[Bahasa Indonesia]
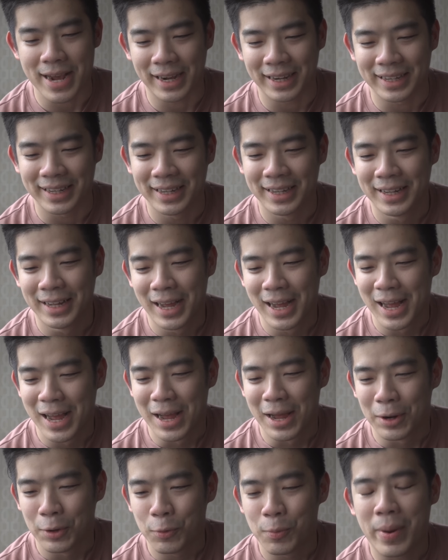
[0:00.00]
yang
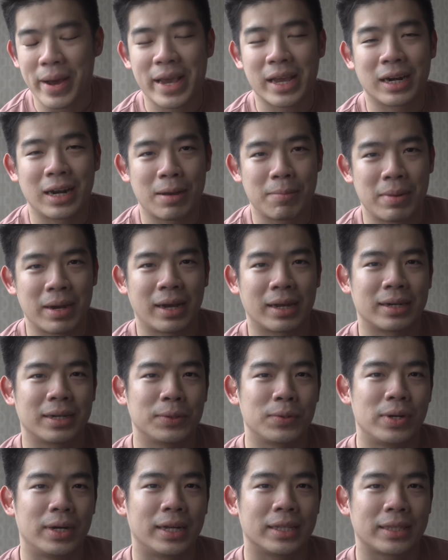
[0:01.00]
lumayan lama karena
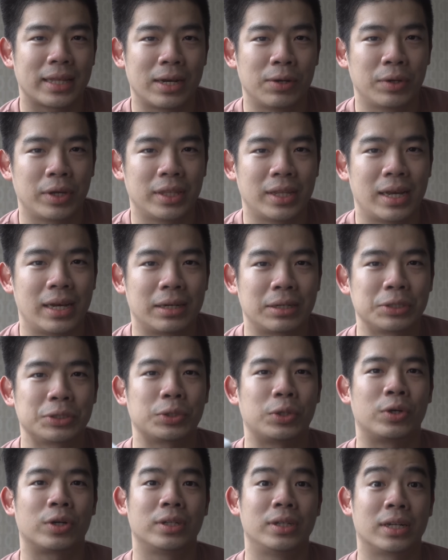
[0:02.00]
gue nggak tahu kita harus
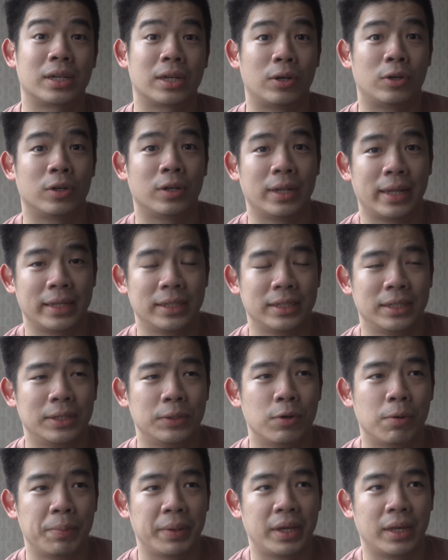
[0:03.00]
order online jadi
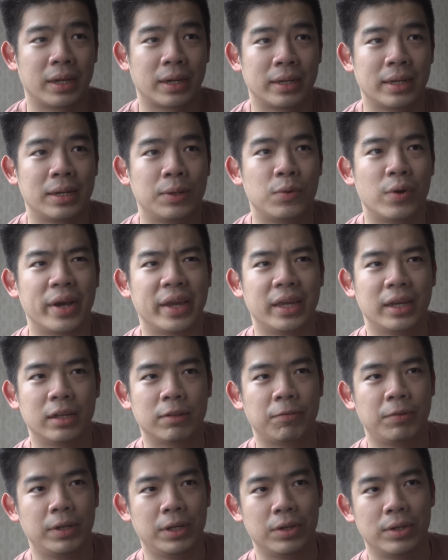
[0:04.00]
gue pikirnya gue nginget
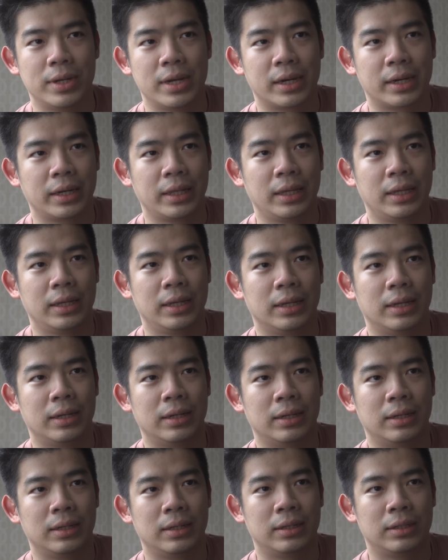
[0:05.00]
video dari
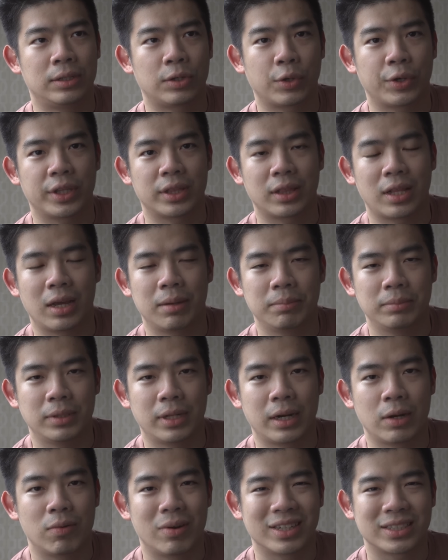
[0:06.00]
uh, Droid Lime
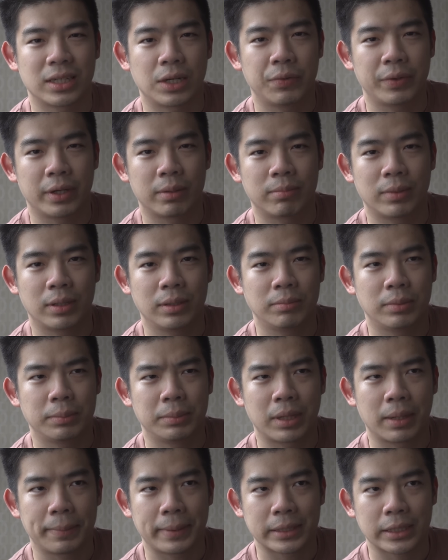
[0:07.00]
dari Wasa Wirman
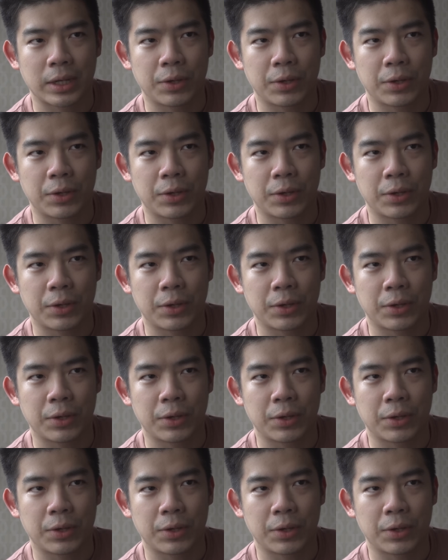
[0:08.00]
beberapa